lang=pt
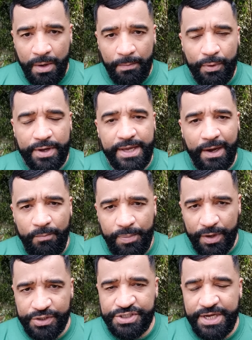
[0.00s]
Porque há um
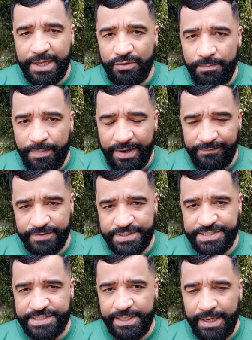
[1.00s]
projeto para
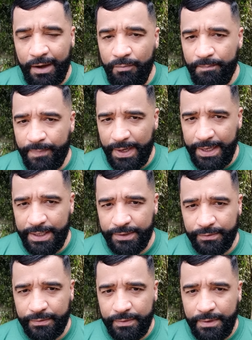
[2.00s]
você, há um
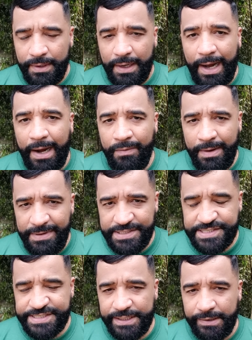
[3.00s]
plano, há uma
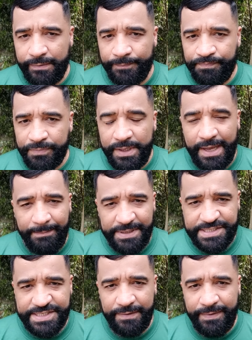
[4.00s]
missão, e a
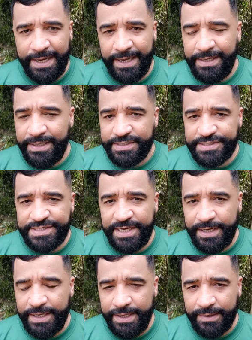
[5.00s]
missão é ser
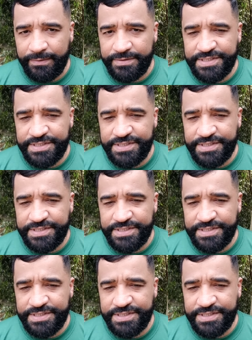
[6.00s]
rico,